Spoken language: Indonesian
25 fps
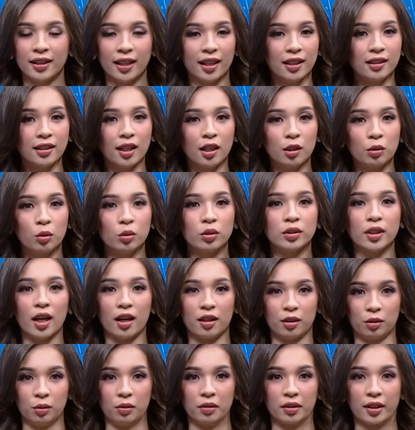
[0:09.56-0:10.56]
Tak
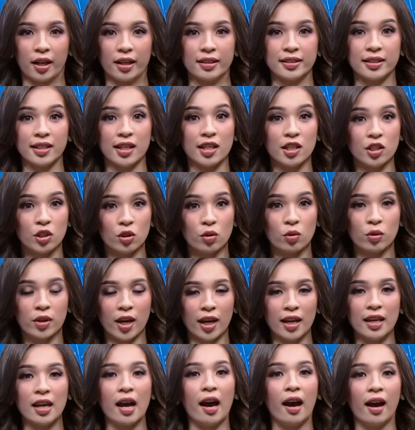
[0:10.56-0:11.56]
tanggung-tanggung, rights issue
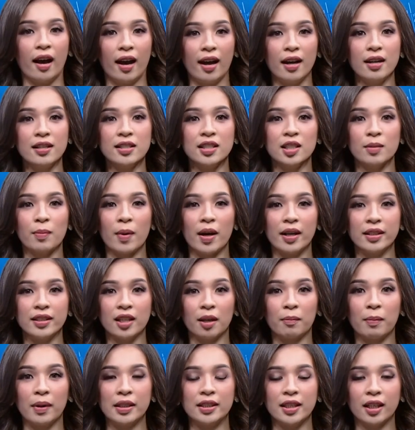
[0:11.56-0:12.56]
GIAA
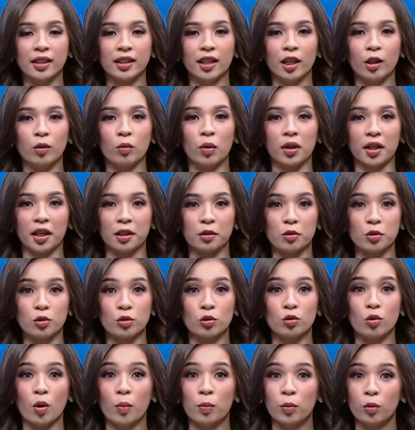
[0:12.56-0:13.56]
sebanyak-banyaknya
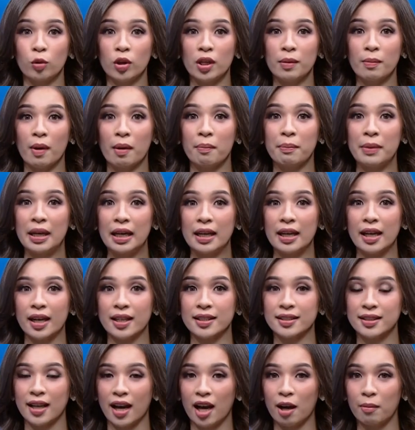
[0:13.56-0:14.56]
225
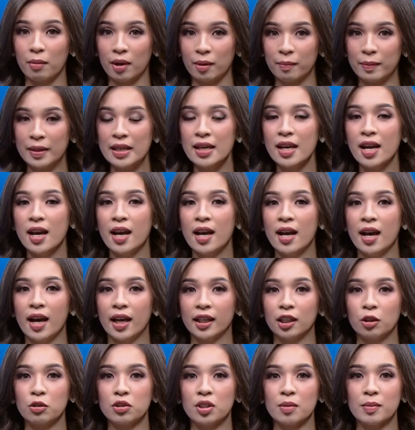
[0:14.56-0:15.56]
miliar saham lebih
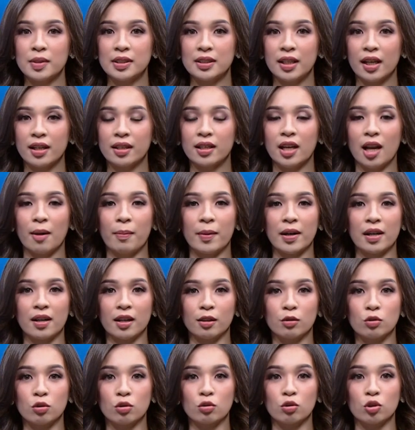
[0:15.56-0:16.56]
atau sebesar
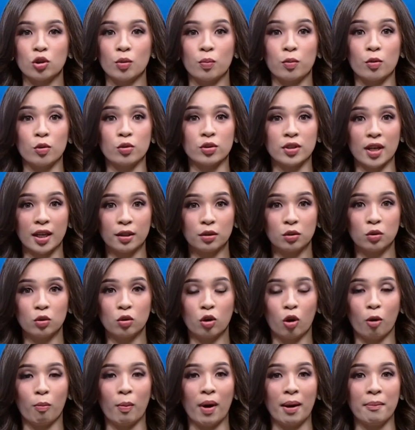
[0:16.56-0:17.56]
871,44
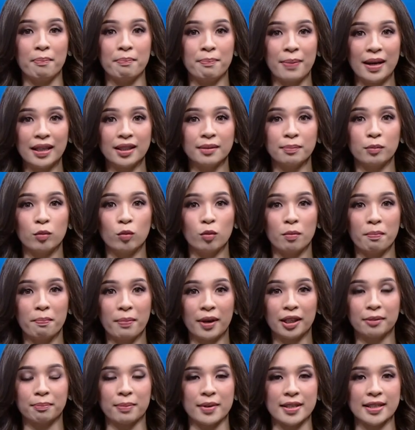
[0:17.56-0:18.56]

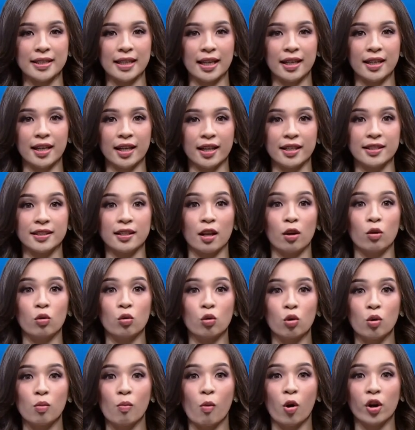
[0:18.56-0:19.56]
persen dari
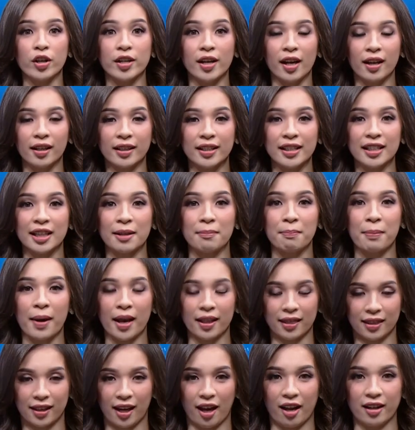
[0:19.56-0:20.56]
seluruh modal
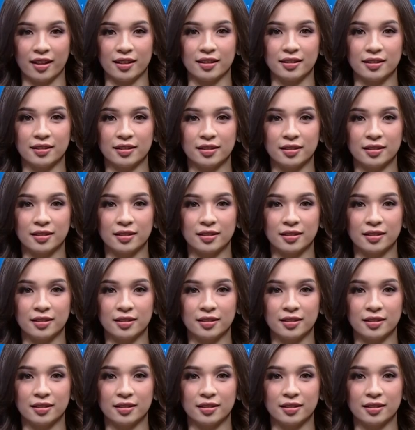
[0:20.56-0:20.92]
ditempatkan.